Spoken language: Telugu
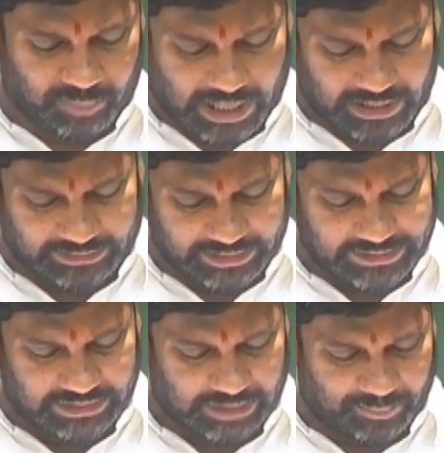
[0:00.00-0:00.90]
భారతీయ
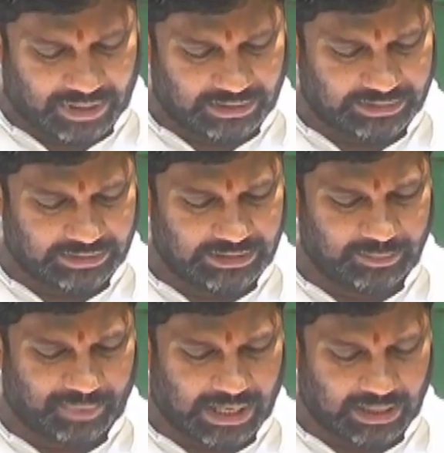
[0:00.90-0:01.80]
జనతా పార్టీకి ఈ
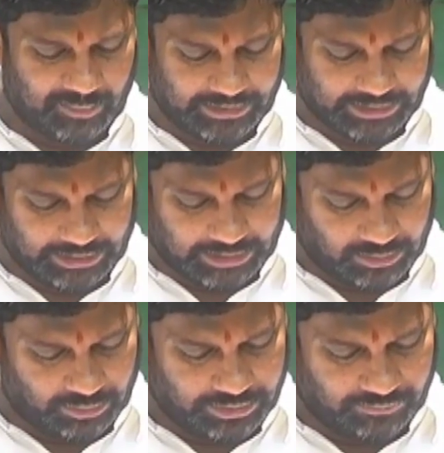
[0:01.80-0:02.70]
పార్లమెంట్
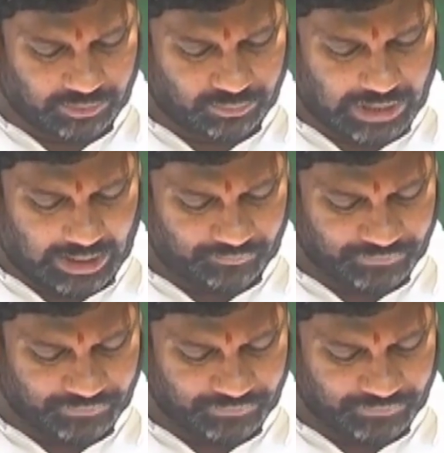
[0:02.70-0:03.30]
ఎన్నికల్లో ఎవరు కూడా